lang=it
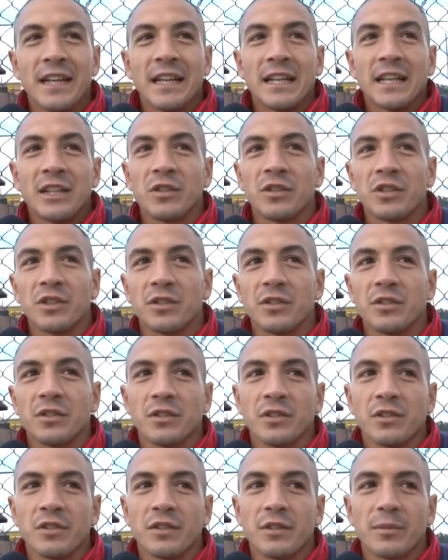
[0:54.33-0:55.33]
Noi,
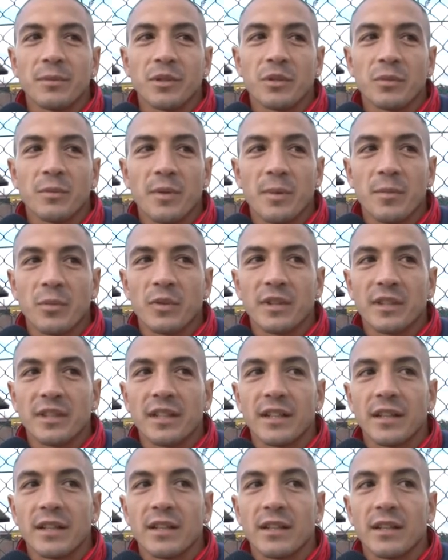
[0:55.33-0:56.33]
eh, ripeto, dobbiamo
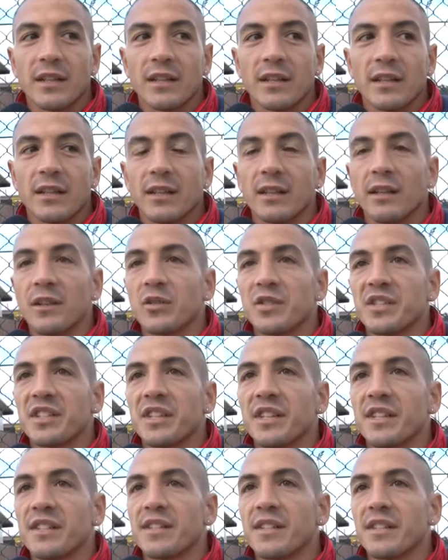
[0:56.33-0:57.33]
guardare a noi
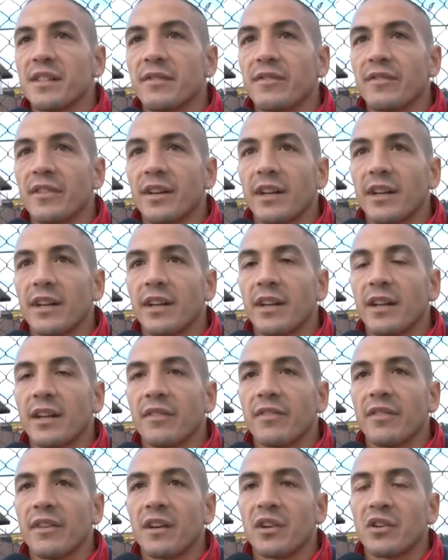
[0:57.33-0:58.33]
stessi e fare,
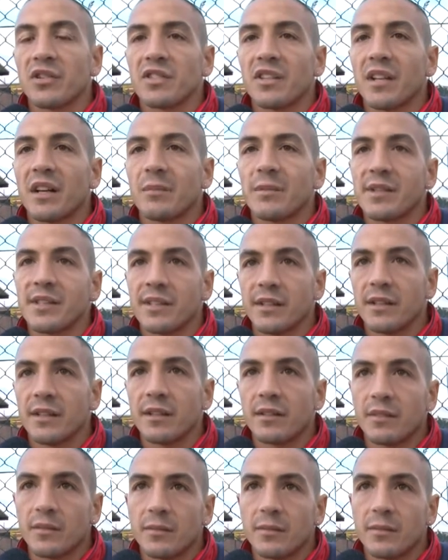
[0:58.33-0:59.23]
fare nostra la partita,